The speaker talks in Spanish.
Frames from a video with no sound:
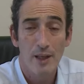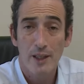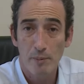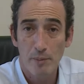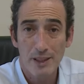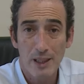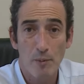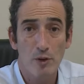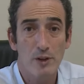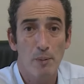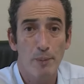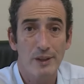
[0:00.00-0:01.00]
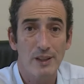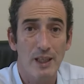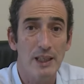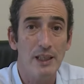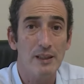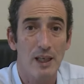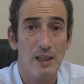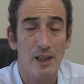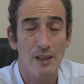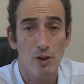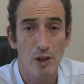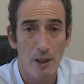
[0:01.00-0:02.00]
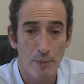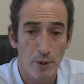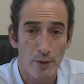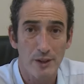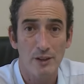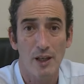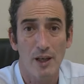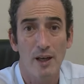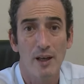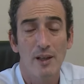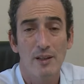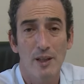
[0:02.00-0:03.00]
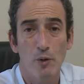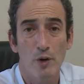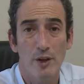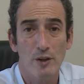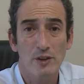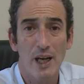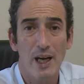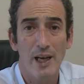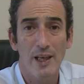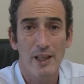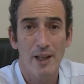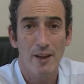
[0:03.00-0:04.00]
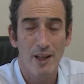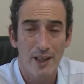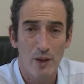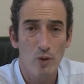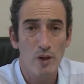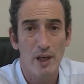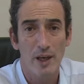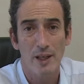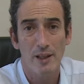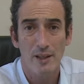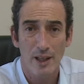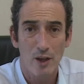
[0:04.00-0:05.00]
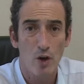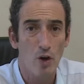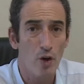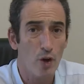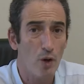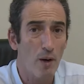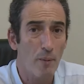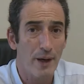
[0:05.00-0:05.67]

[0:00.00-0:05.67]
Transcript: invitamos especialistas tanto de la provincia de Buenos Aires, de Neuquén, de Córdoba,